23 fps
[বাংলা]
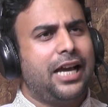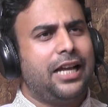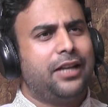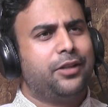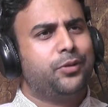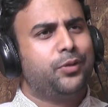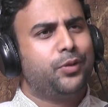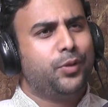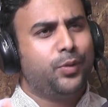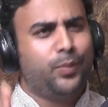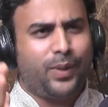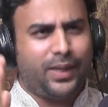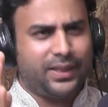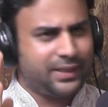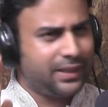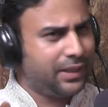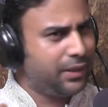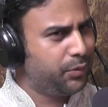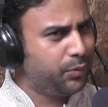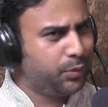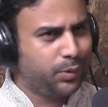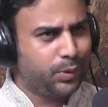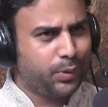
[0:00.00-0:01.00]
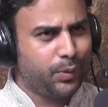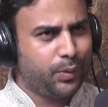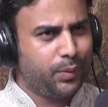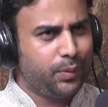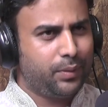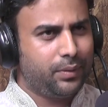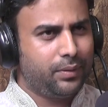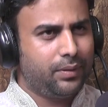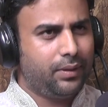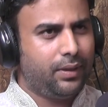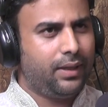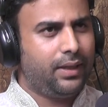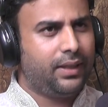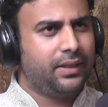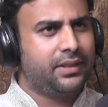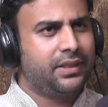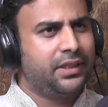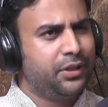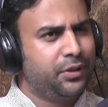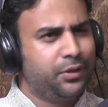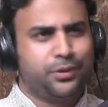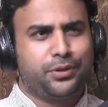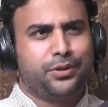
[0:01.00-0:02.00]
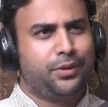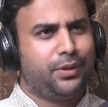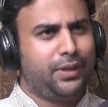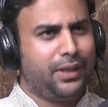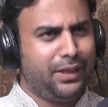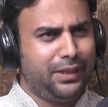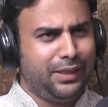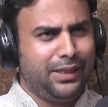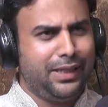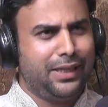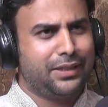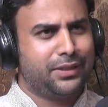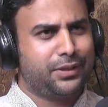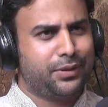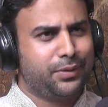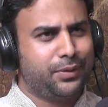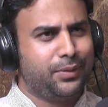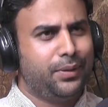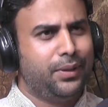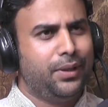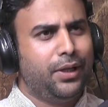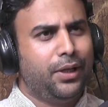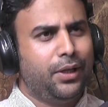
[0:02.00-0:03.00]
সার গরু বাজারে উঠতো গৃহস্থরা নিয়ে আসতো